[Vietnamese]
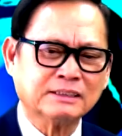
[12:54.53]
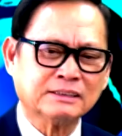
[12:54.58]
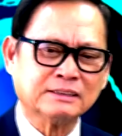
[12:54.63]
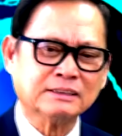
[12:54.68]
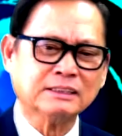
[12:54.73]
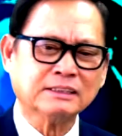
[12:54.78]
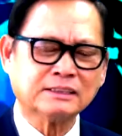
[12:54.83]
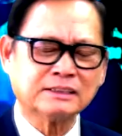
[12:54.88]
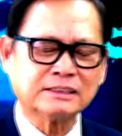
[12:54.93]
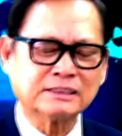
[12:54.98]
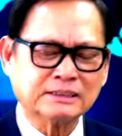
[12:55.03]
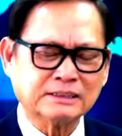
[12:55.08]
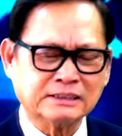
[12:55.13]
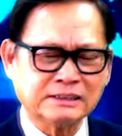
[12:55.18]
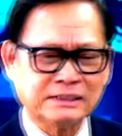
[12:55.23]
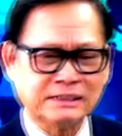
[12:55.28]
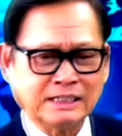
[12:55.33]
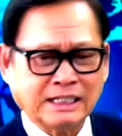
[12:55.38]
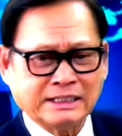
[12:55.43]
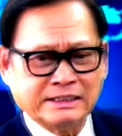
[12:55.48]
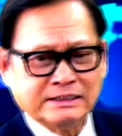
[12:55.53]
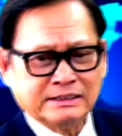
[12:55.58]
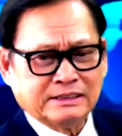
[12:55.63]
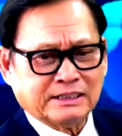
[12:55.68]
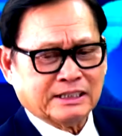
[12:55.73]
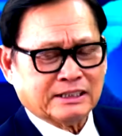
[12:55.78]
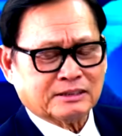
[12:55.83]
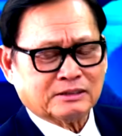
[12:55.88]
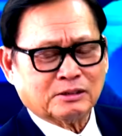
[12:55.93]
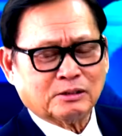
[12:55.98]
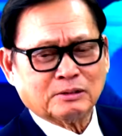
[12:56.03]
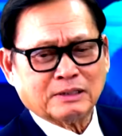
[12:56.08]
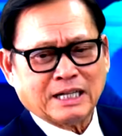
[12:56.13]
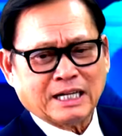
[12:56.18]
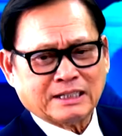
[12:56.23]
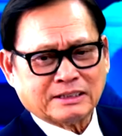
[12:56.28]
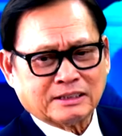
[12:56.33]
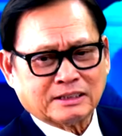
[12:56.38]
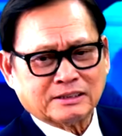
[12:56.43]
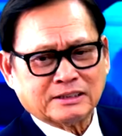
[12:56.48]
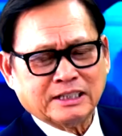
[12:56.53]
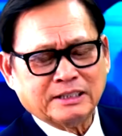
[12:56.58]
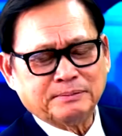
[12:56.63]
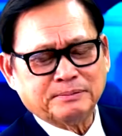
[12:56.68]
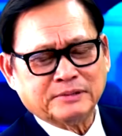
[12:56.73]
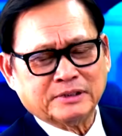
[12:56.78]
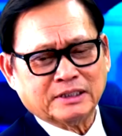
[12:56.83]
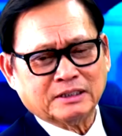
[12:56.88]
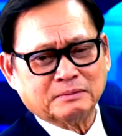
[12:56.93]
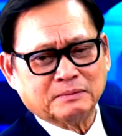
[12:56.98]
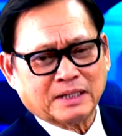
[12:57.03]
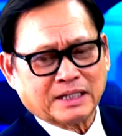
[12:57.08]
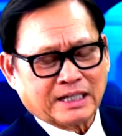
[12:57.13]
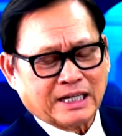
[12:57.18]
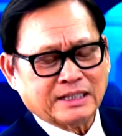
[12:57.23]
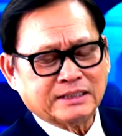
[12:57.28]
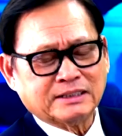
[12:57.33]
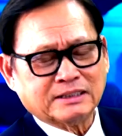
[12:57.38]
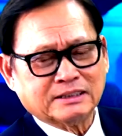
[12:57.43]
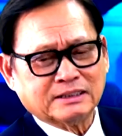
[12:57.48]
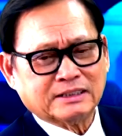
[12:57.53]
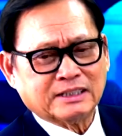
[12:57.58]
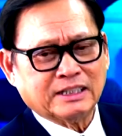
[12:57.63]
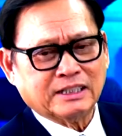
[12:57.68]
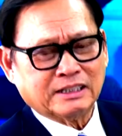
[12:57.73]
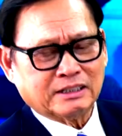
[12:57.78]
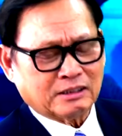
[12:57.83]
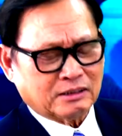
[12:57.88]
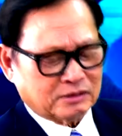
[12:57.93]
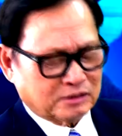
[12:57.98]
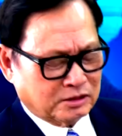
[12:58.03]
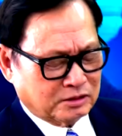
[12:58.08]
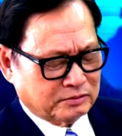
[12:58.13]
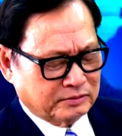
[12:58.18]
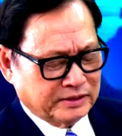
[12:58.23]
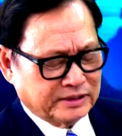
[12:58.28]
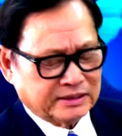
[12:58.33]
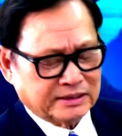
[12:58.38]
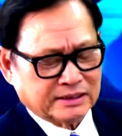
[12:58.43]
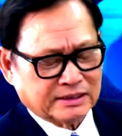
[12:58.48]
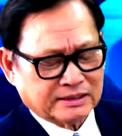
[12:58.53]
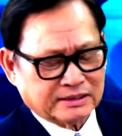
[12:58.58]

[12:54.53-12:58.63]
được lãnh tiền đô la trực tiếp nhưng mà kể từ khi có Covid